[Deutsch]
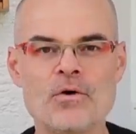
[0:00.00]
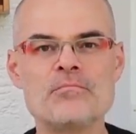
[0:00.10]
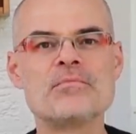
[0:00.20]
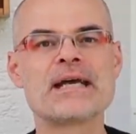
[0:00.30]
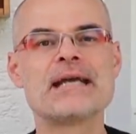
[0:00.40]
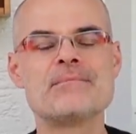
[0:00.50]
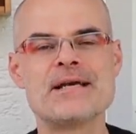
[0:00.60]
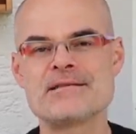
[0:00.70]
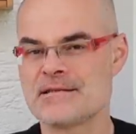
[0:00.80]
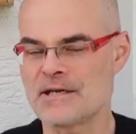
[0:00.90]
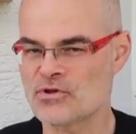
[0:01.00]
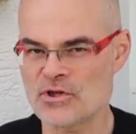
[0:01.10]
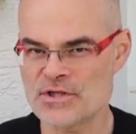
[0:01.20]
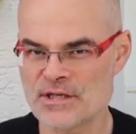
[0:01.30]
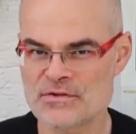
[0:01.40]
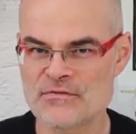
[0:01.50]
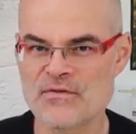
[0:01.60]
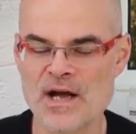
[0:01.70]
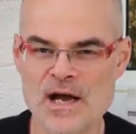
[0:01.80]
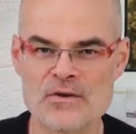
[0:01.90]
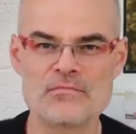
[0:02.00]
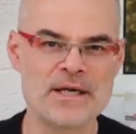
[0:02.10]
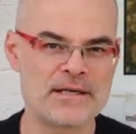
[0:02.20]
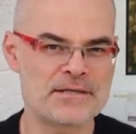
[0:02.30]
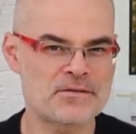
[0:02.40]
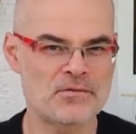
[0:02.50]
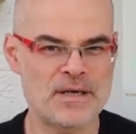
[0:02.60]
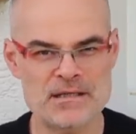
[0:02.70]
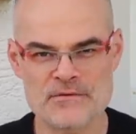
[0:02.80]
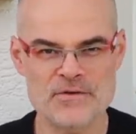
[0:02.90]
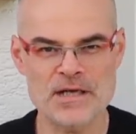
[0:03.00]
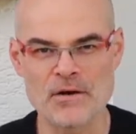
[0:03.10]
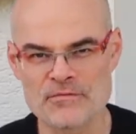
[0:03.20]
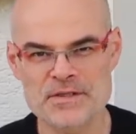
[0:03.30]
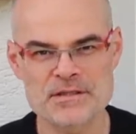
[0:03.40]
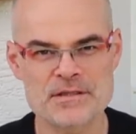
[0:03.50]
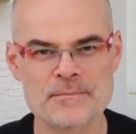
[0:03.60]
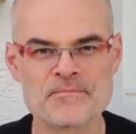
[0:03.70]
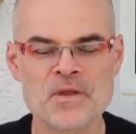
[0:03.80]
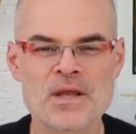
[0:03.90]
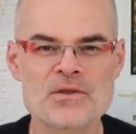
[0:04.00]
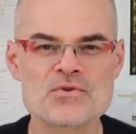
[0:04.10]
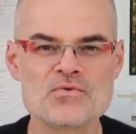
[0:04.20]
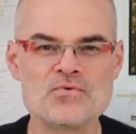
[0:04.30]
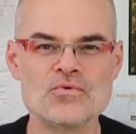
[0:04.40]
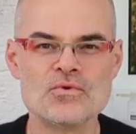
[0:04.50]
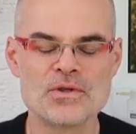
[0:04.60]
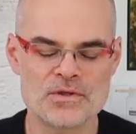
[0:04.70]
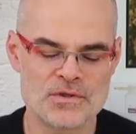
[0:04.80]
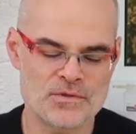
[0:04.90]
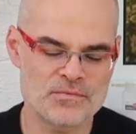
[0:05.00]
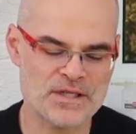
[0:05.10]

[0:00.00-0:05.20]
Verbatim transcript: um regelmäßig nach Trossing zu fahren, um meine Instrumente für die Auftritte zu äh,